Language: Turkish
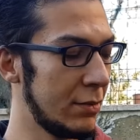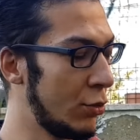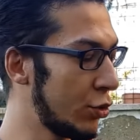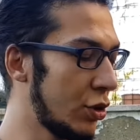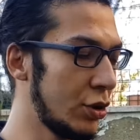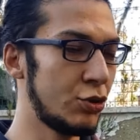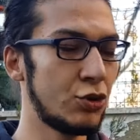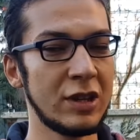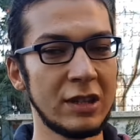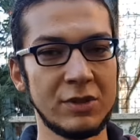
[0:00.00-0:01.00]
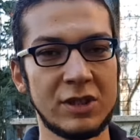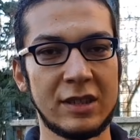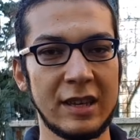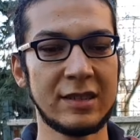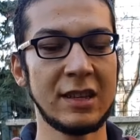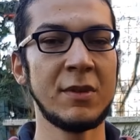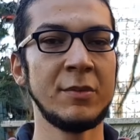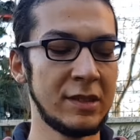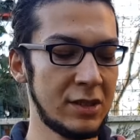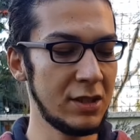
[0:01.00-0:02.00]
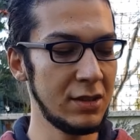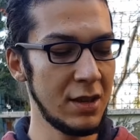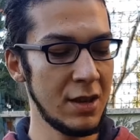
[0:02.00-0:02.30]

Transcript: Moto 360'ı test etmemiz için